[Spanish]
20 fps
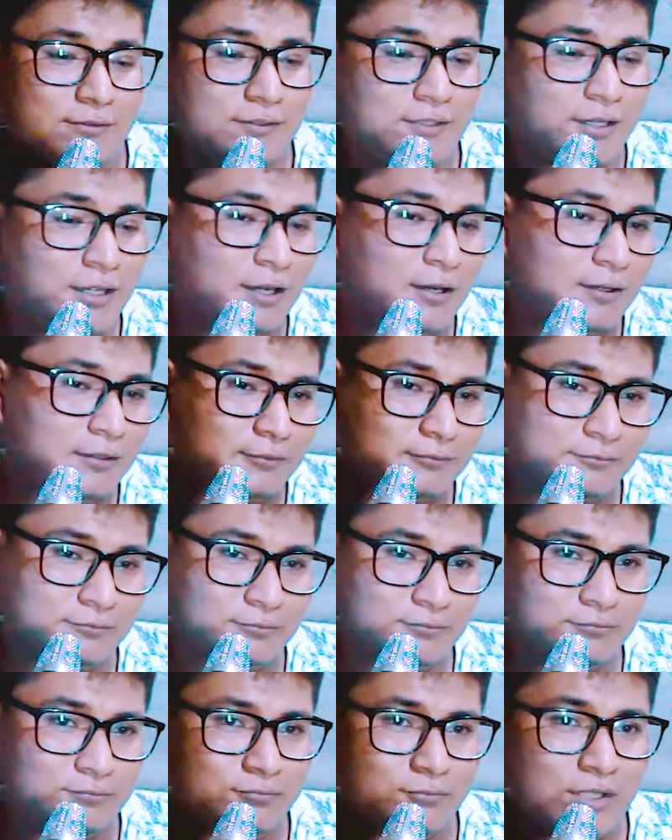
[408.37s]
Si que era
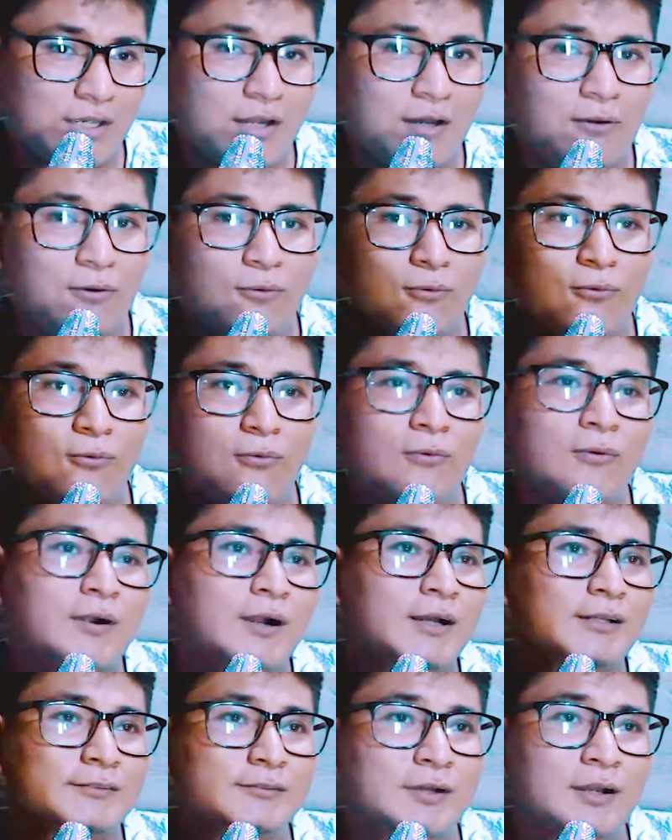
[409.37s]
un 10
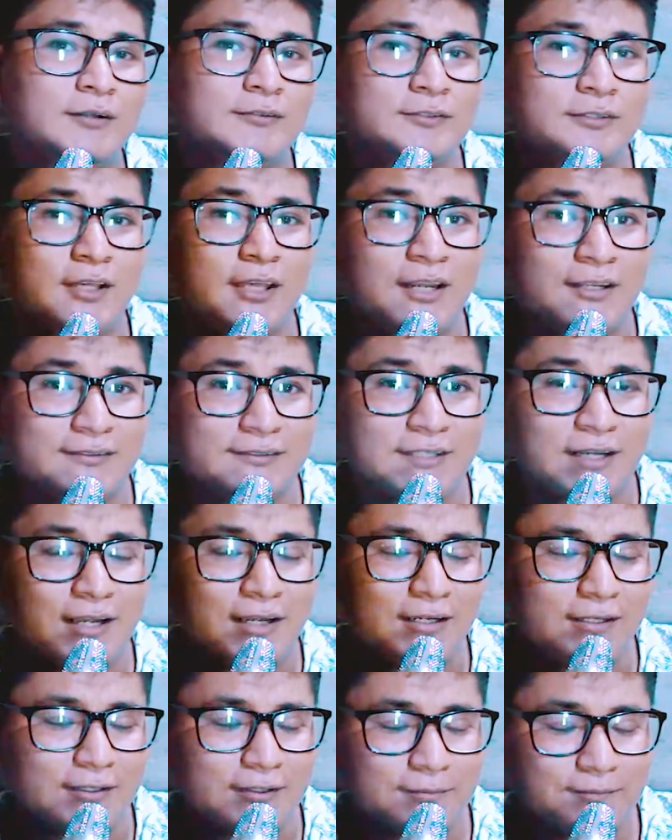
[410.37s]
lucas o algo si quieren
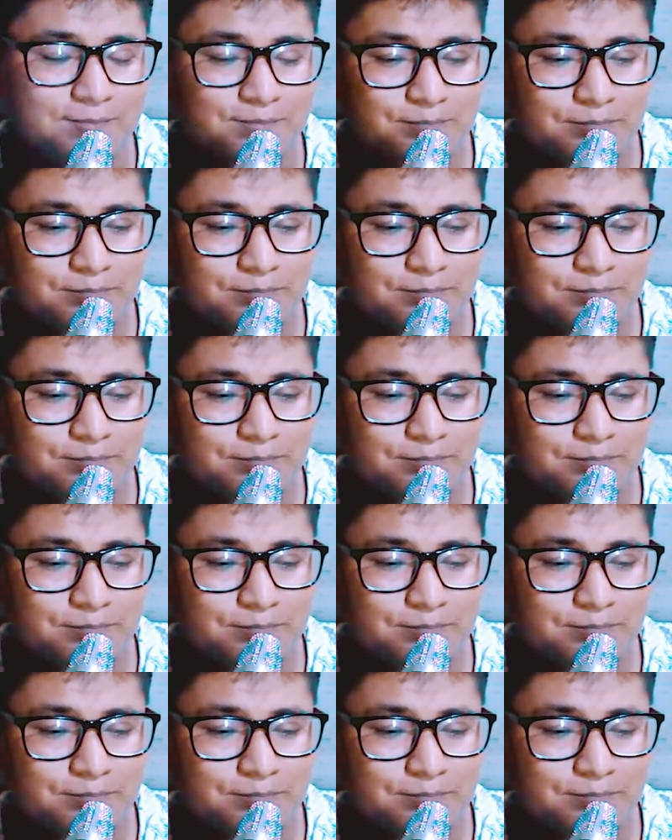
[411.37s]
salir.